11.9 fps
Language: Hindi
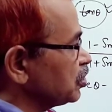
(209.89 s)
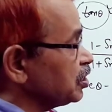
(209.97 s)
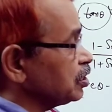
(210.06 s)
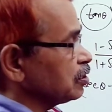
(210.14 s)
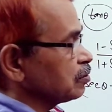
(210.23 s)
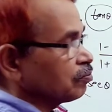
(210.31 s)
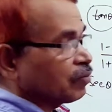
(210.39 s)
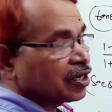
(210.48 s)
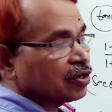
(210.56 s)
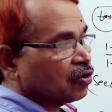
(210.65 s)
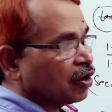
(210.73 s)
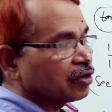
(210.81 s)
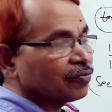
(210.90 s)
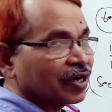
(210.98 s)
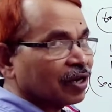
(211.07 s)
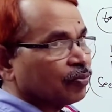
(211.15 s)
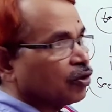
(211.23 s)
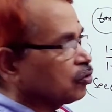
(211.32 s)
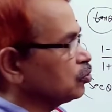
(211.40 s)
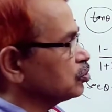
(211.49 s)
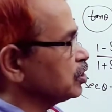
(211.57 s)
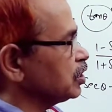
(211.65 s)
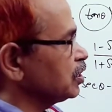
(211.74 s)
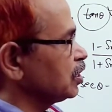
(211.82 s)
थ्री बट नॉट वन अपॉन
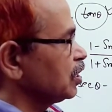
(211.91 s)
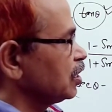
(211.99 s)
रूट थ्री